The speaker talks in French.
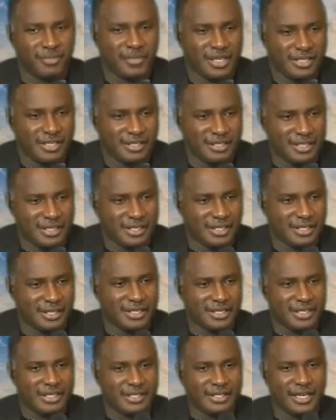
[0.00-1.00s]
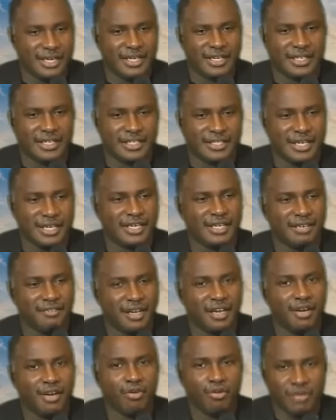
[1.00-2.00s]
C'est un chrétien, il est
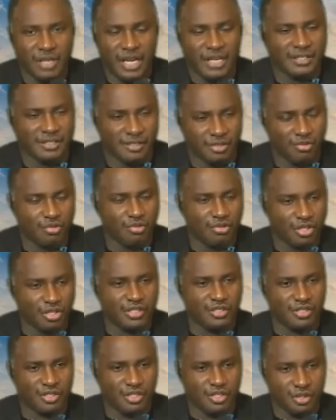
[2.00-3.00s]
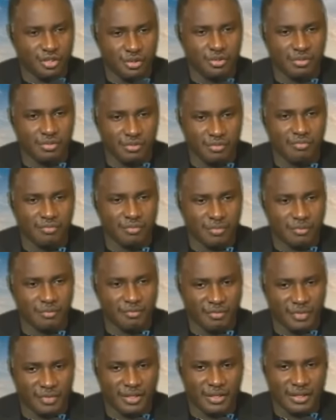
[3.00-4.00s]
vrai, honnête, dans le sens que
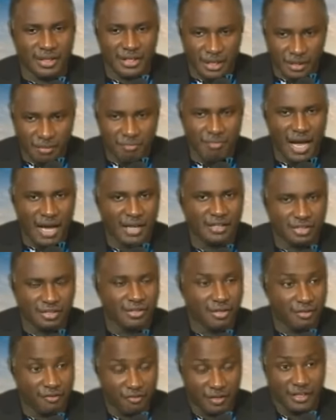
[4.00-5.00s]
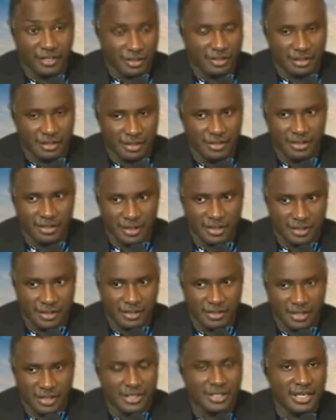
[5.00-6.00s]
il marche. En fait,
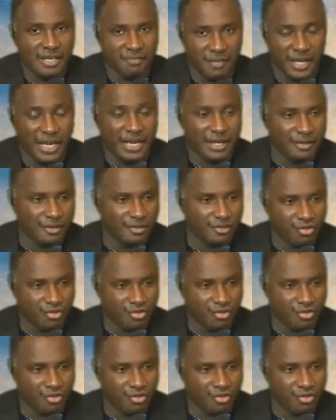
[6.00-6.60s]
ce qu'il dit est vrai.